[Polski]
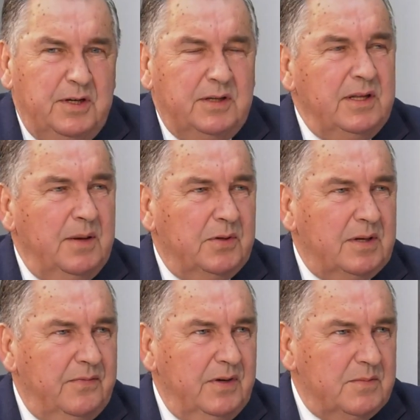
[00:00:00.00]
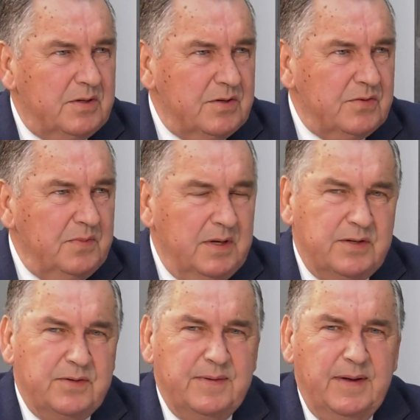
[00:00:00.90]
nigdy nie potrafiłem
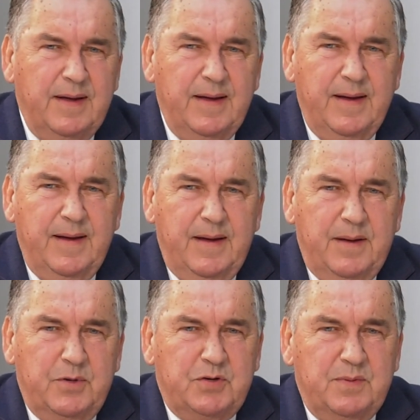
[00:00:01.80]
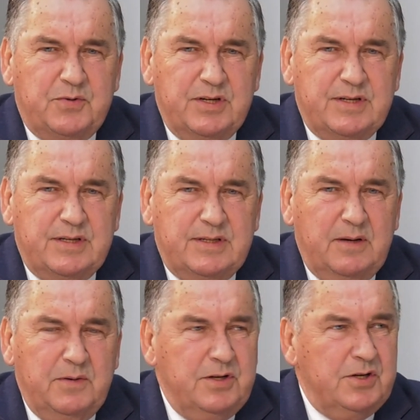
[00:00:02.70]
zrozumieć, myśmy przez
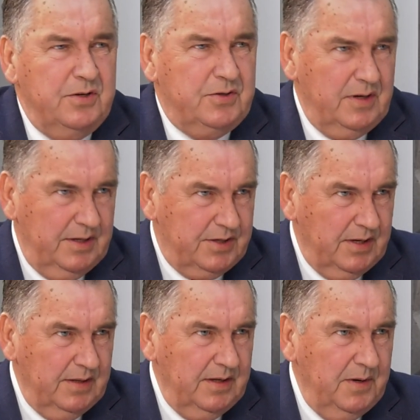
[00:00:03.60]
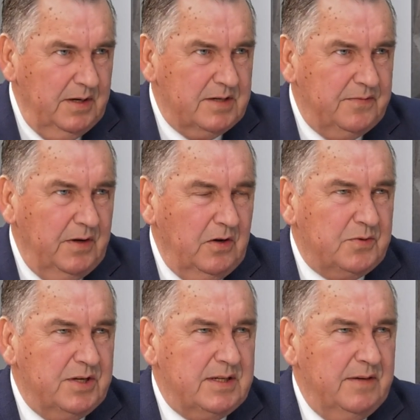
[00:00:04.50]
całe dziesięciolecia nie mieli swojego
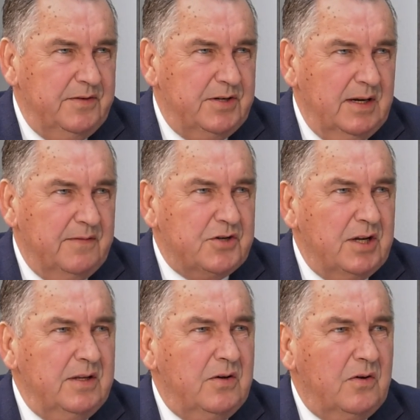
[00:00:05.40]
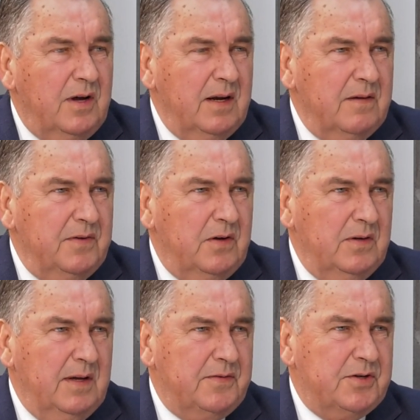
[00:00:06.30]
przedstawiciela w żadnych organach
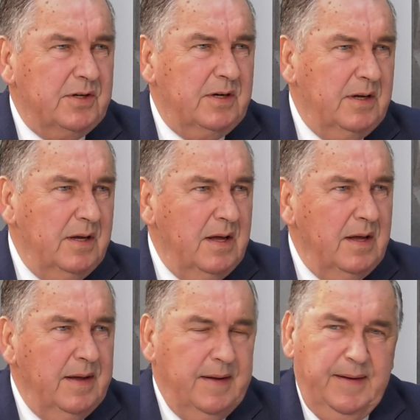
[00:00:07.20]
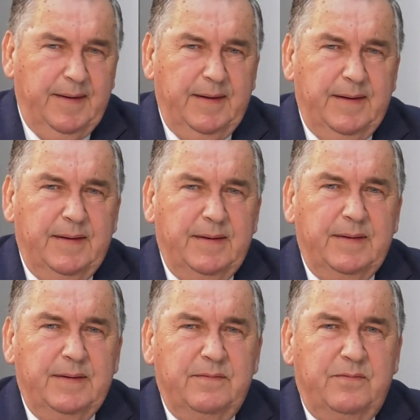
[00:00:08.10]
wykonawczych
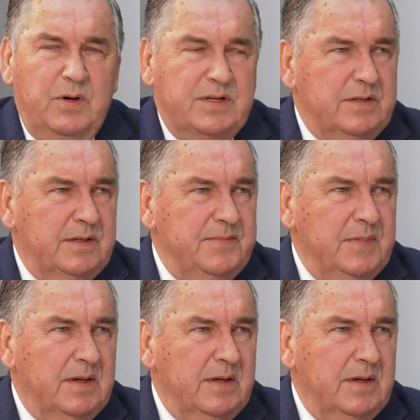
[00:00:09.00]
e, władzy